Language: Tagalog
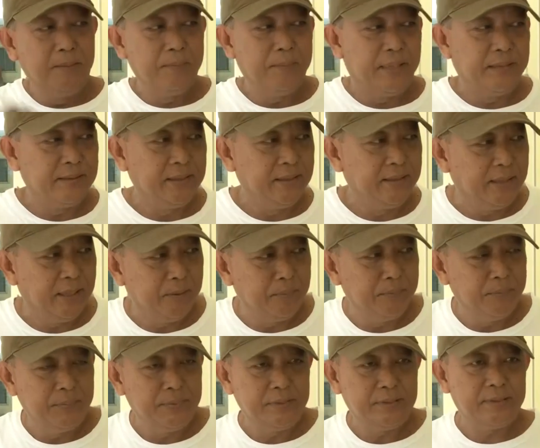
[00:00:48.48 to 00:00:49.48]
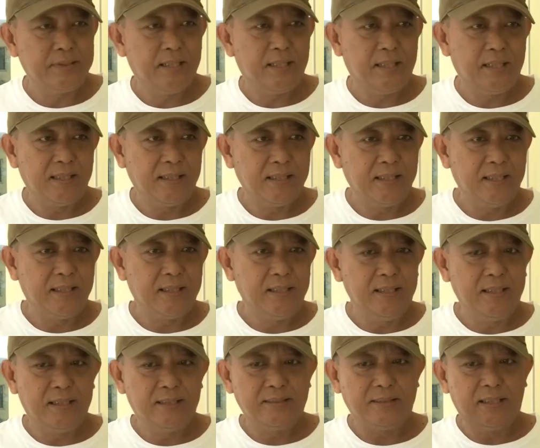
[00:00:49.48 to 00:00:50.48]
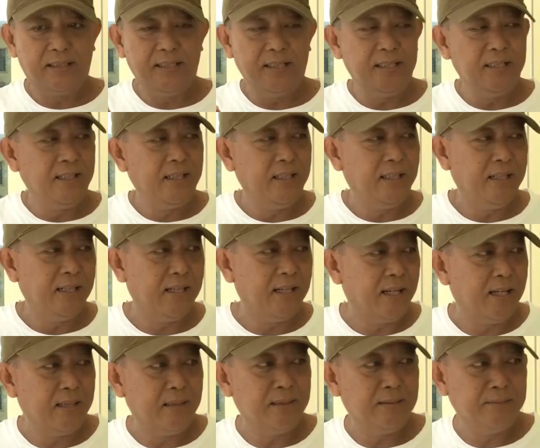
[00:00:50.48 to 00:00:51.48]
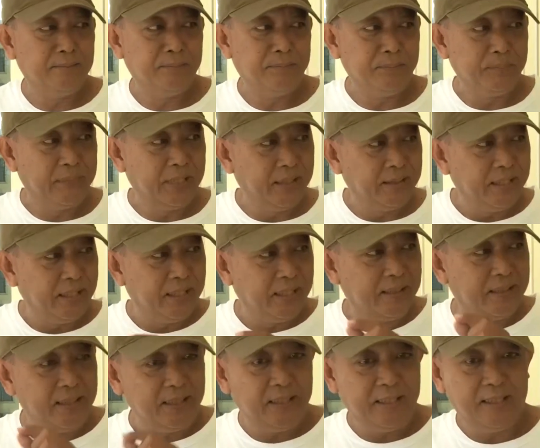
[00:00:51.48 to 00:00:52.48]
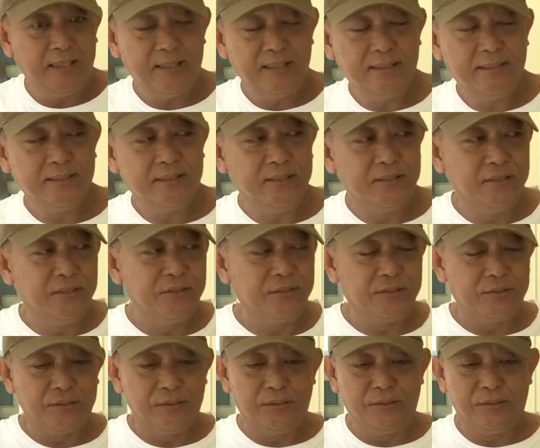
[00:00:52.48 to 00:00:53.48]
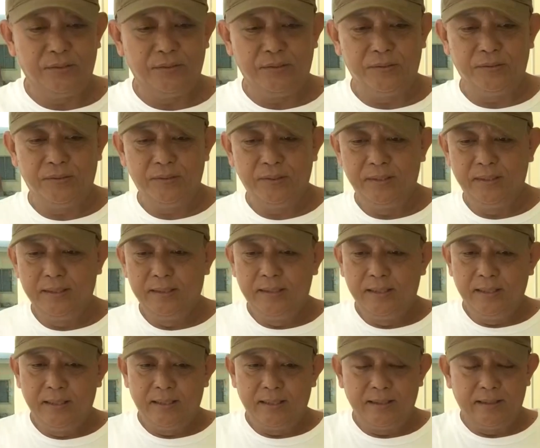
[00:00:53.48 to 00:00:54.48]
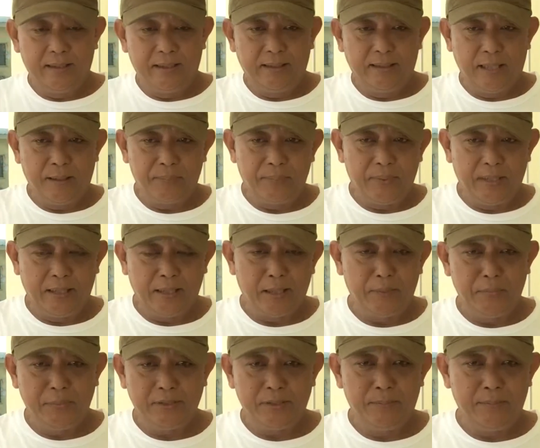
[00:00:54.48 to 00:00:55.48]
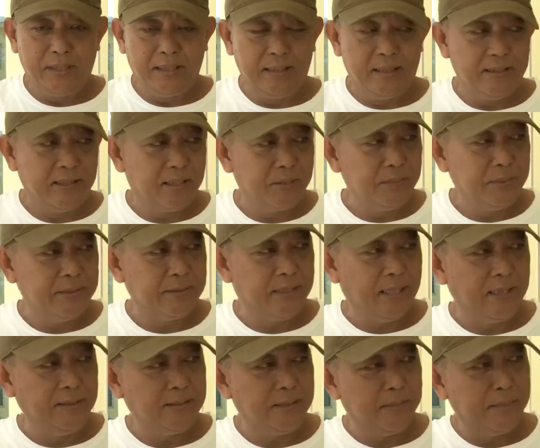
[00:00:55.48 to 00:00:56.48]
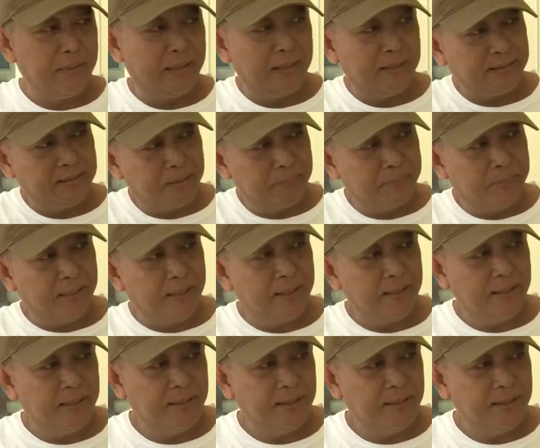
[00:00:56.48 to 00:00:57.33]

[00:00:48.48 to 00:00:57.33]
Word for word: positive sa carrier sa dengue nga ang kitikiti. So nag-apply kami sa mga larvicide sa mga sapa,